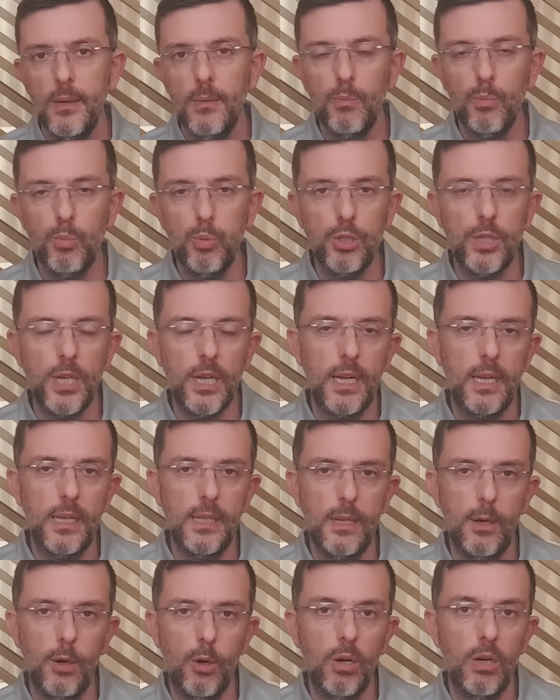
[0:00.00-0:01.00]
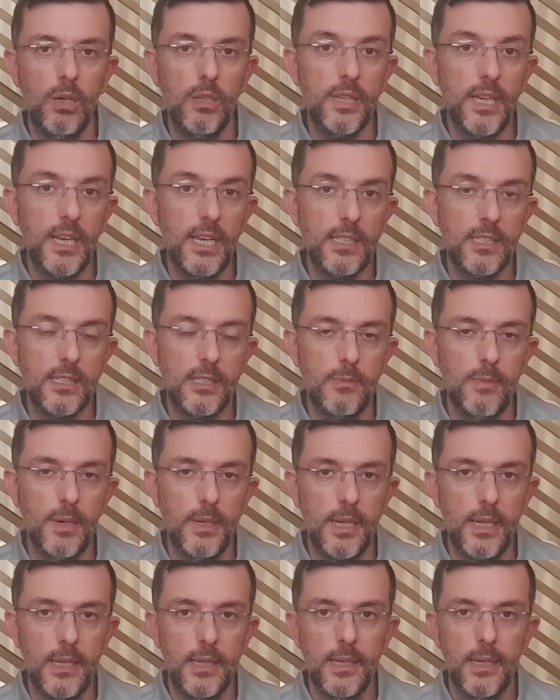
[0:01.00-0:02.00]
bu şekilde o kanadı
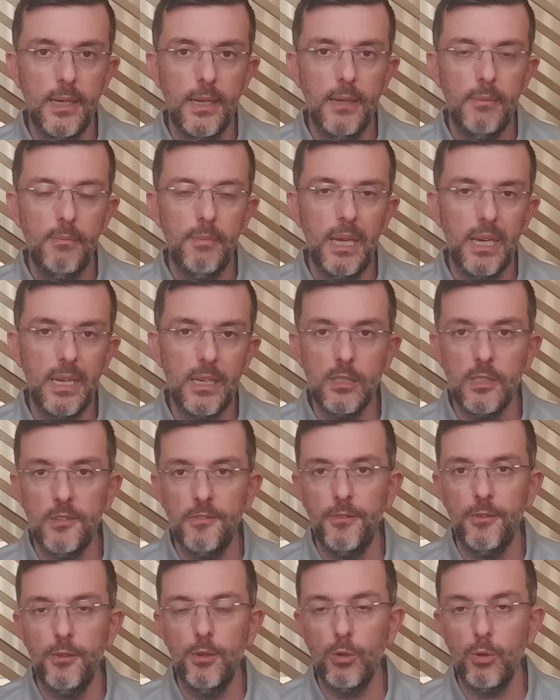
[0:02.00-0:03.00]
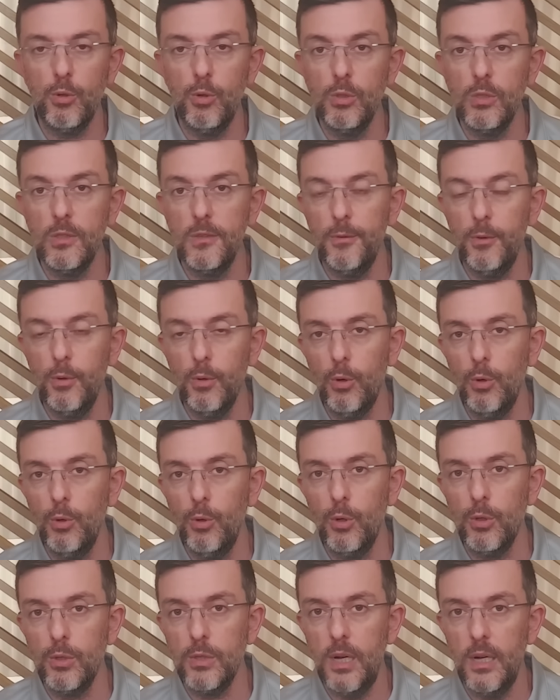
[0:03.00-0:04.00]
değiştirmeden belki
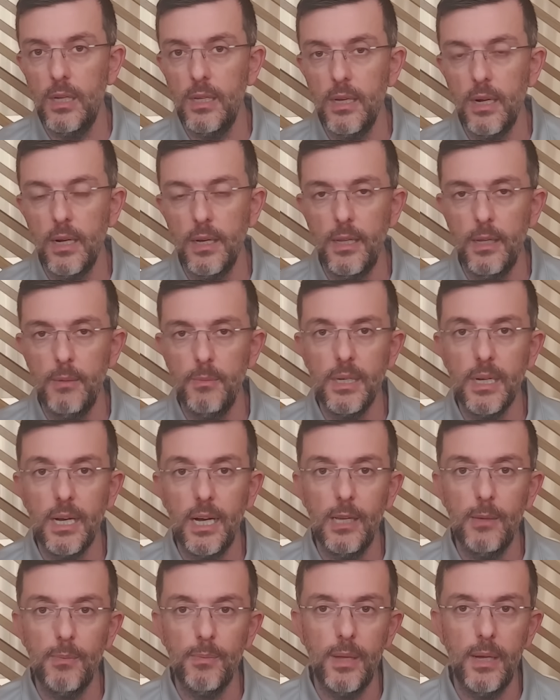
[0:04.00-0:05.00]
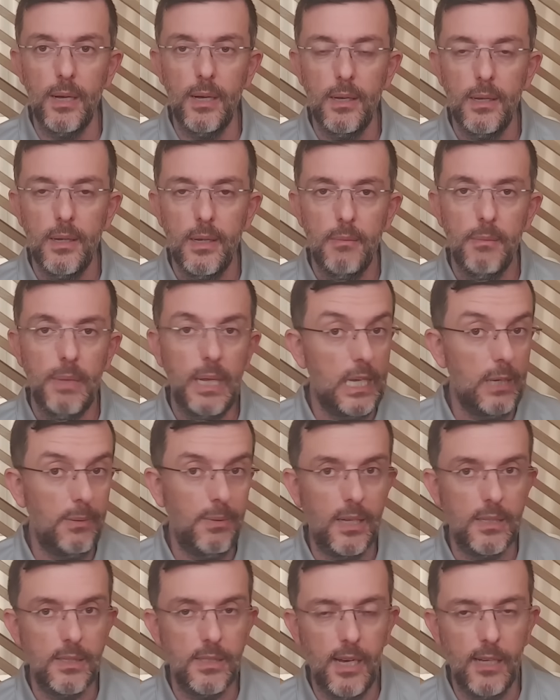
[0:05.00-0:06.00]
0.3-0.4 saniye kadar bir kayıpla belki
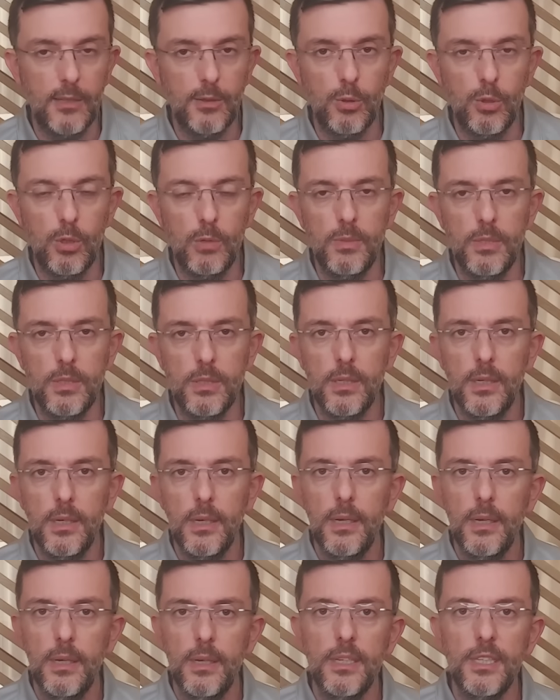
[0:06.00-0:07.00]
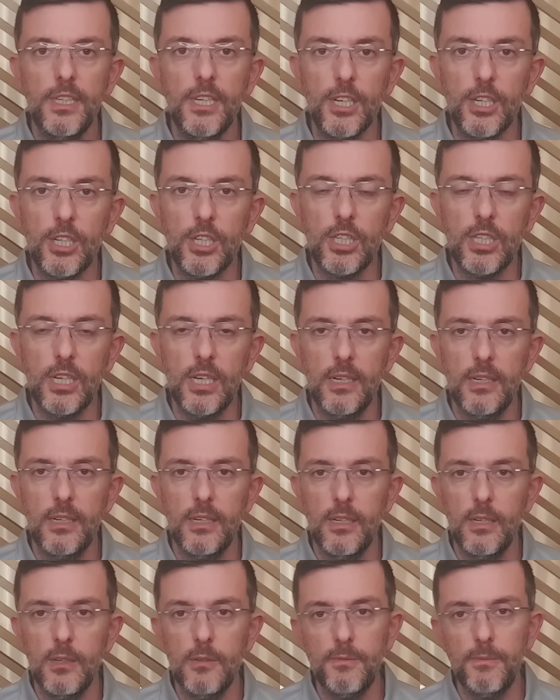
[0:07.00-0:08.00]
biraz daha az olabilir yarıştı
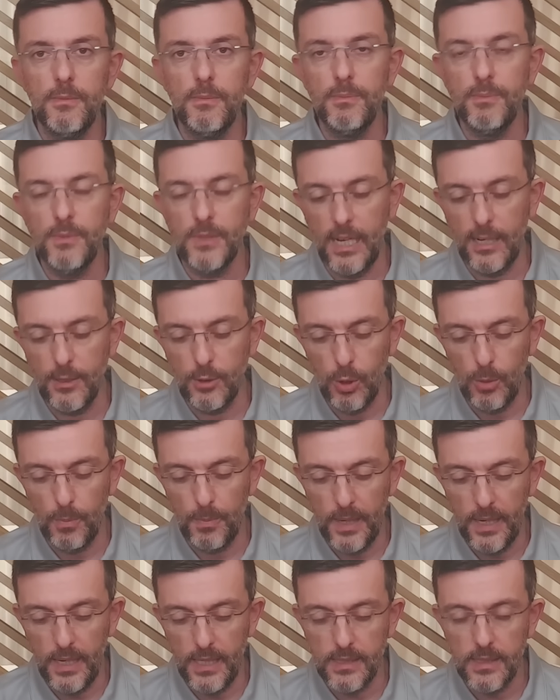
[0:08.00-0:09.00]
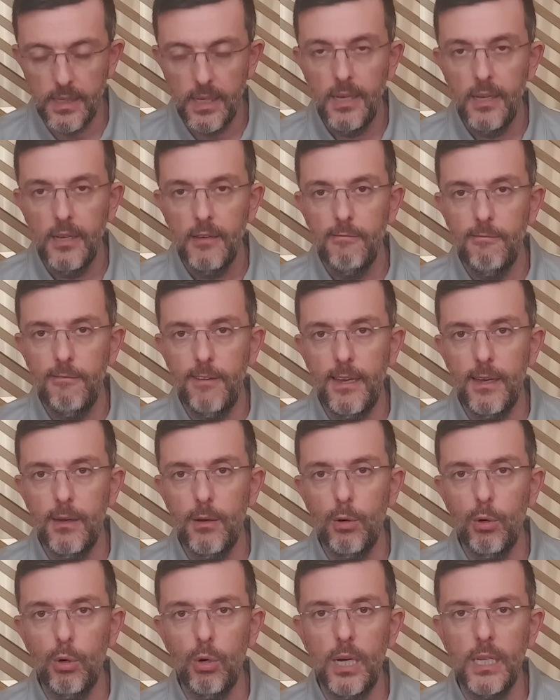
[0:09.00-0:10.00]
e, Sergio Perez. Ve
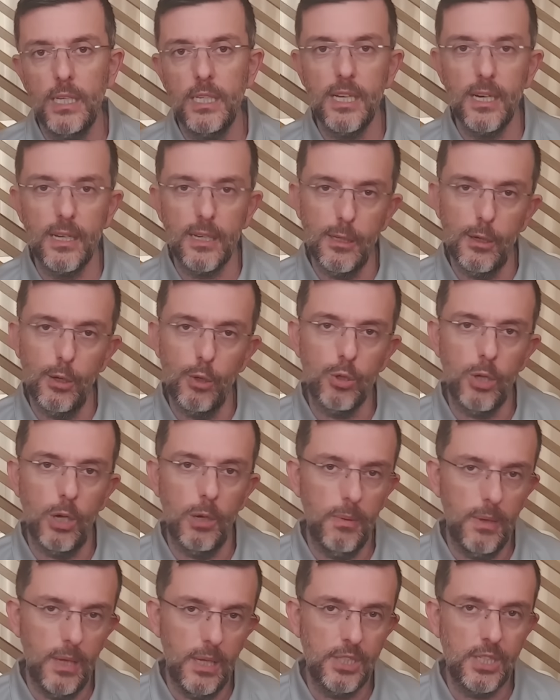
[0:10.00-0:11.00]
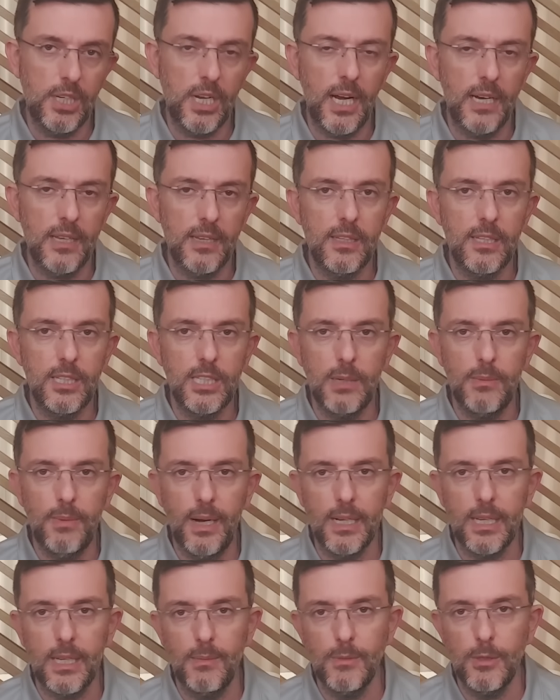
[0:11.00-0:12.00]
o hani yaralı otomobilde çıkarttığı işe
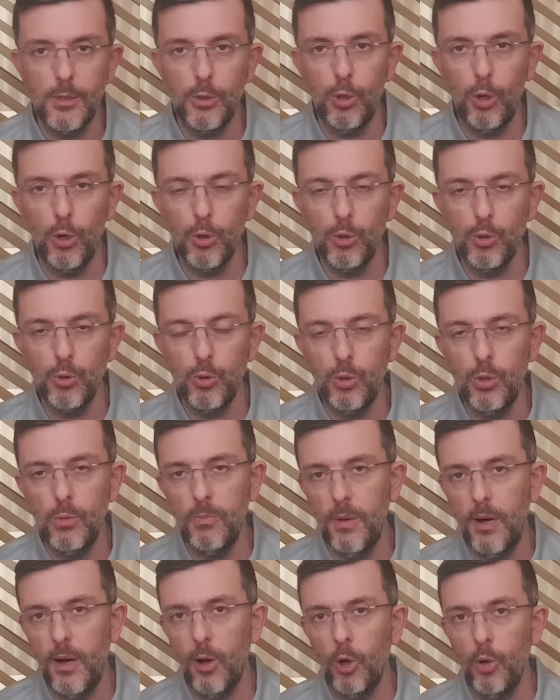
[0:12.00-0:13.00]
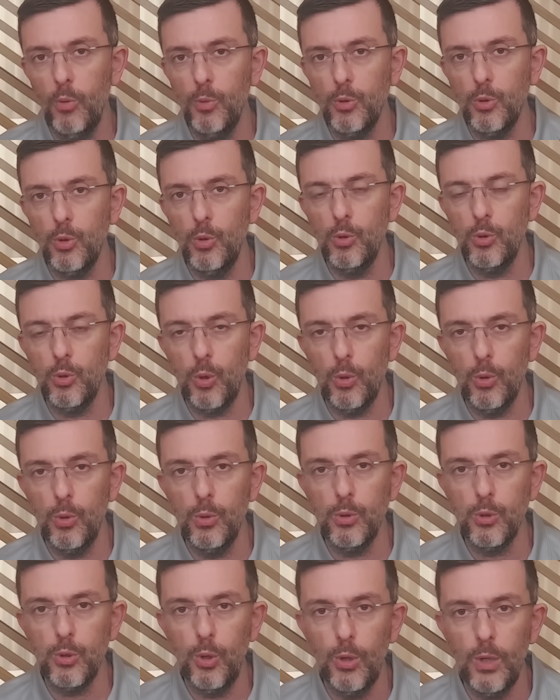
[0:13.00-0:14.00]
baktığımızda dördüncülüğün makul bir sonuç
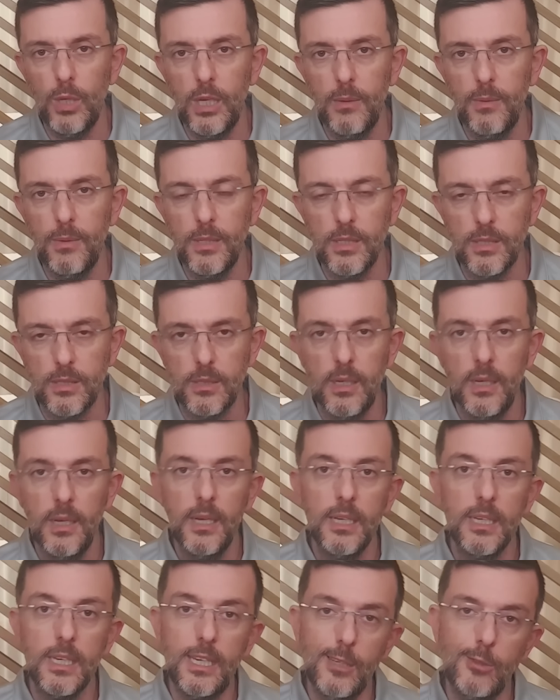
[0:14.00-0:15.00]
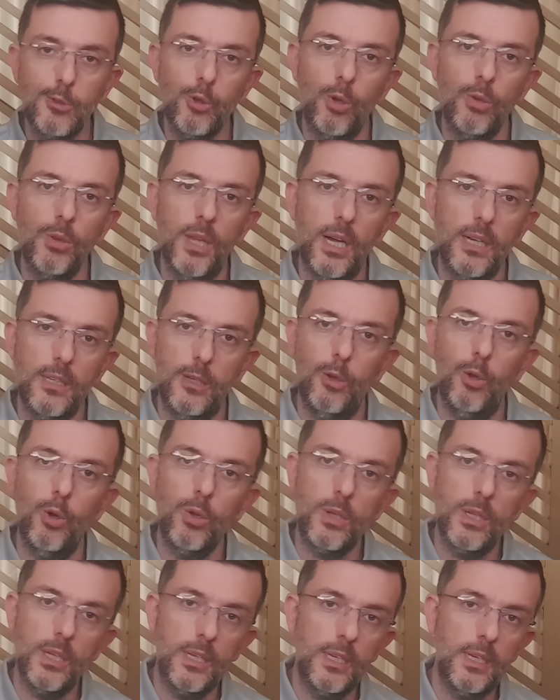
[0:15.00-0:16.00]
olduğunu söyleyebiliriz. Ki sonlarda
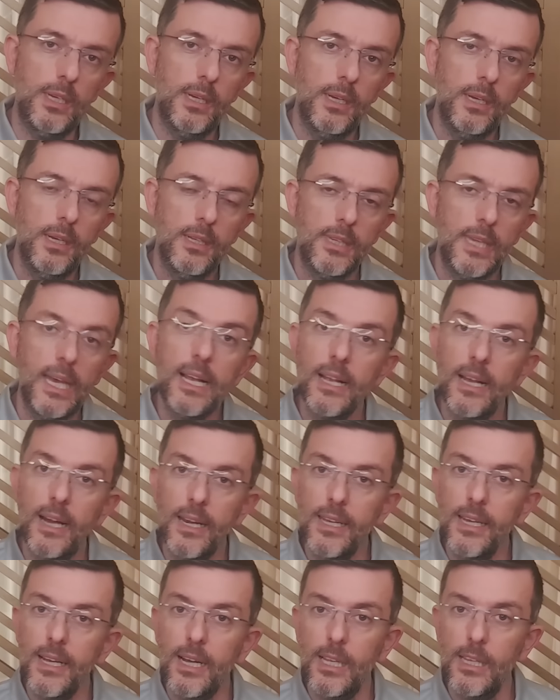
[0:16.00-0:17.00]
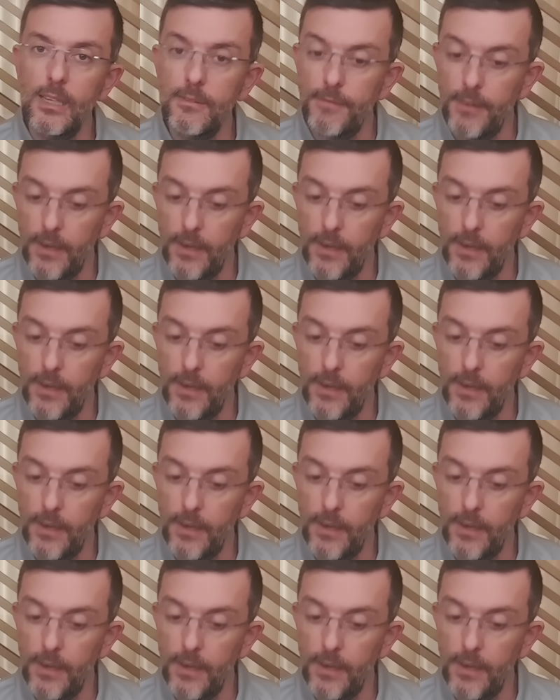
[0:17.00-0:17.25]
Lökler'i tekrar yakalayıp